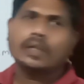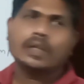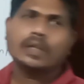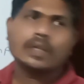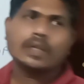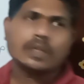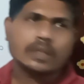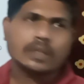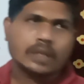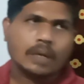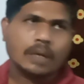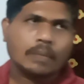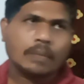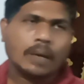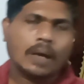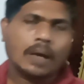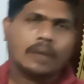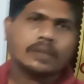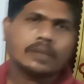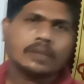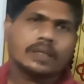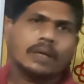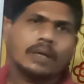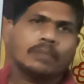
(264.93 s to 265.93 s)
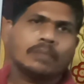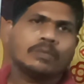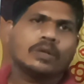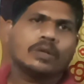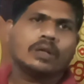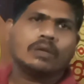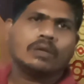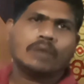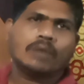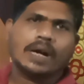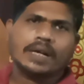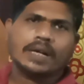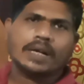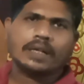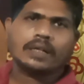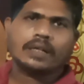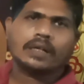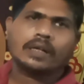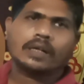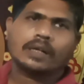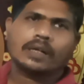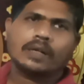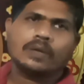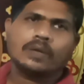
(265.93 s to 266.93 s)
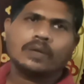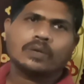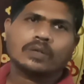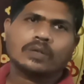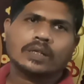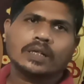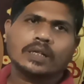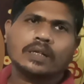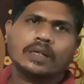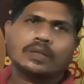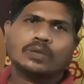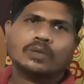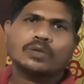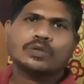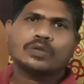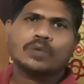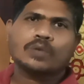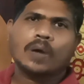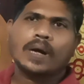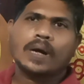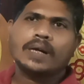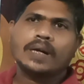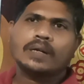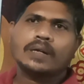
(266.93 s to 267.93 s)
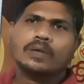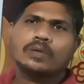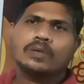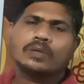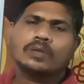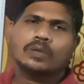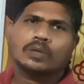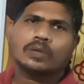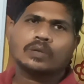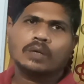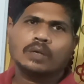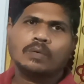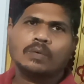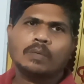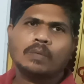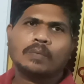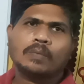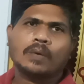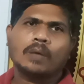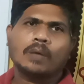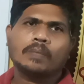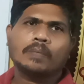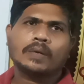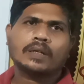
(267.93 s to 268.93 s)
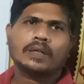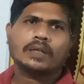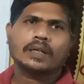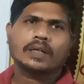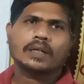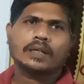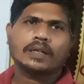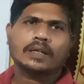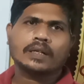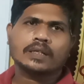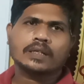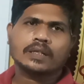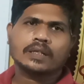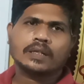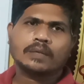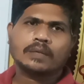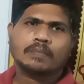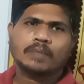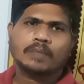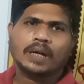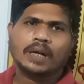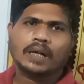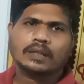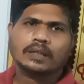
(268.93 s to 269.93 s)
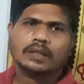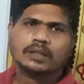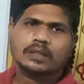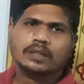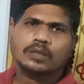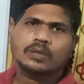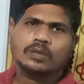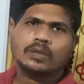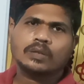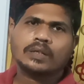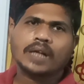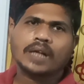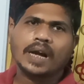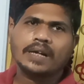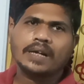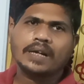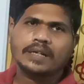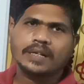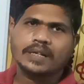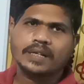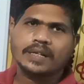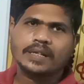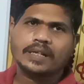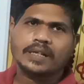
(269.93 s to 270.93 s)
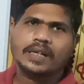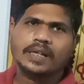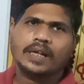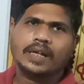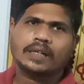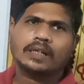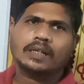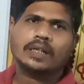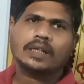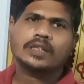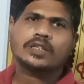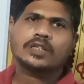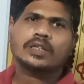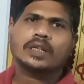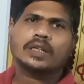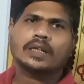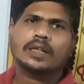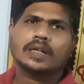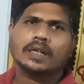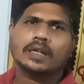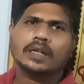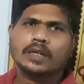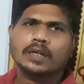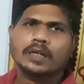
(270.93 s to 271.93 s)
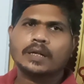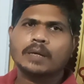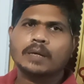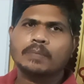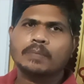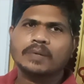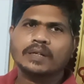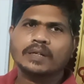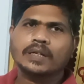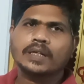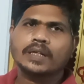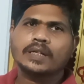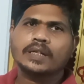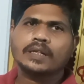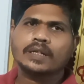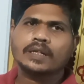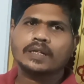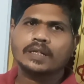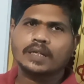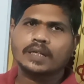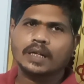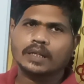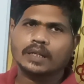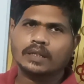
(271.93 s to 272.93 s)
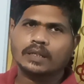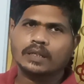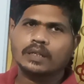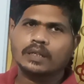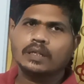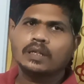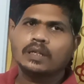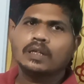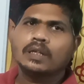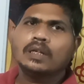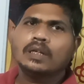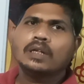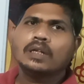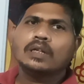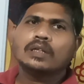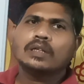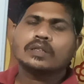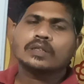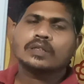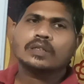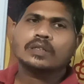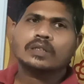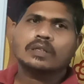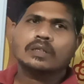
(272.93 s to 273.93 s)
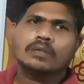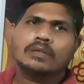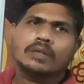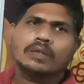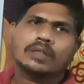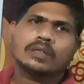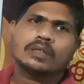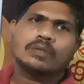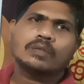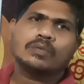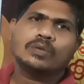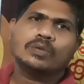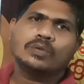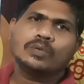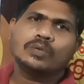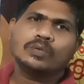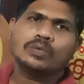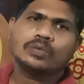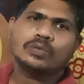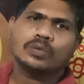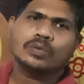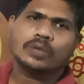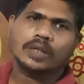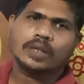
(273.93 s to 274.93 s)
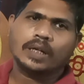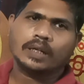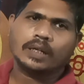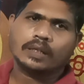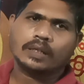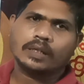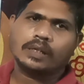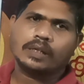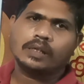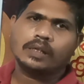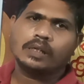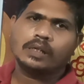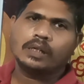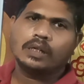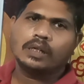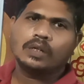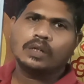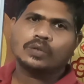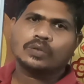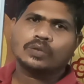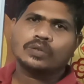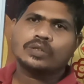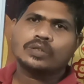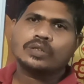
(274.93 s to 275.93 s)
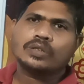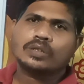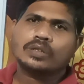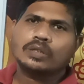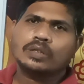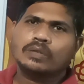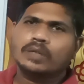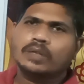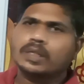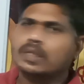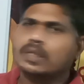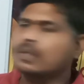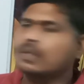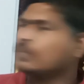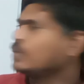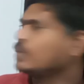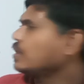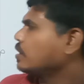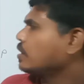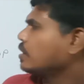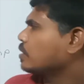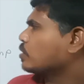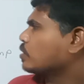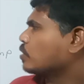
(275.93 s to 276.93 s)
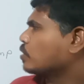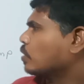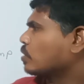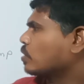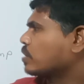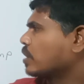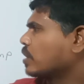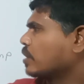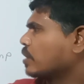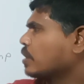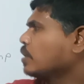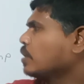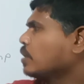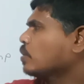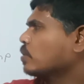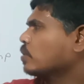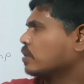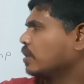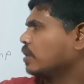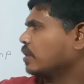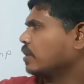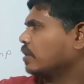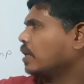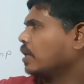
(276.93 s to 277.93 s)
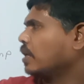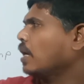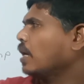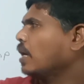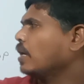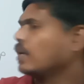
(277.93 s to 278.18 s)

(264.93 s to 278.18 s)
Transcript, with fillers: जब जब वायरिंग कर रहे होते हैं तो जॉइंट को जो होता है वो प्रॉपर तरीके से प्लास से जो है टाइट नहीं की जाता अच्छी तरीके से टेपिंग नहीं की जाती जिसकी वजह से वो लूज़ हो जाते हैं तो जिसकी वजह से भी शॉर्ट सर्किट हो सकता है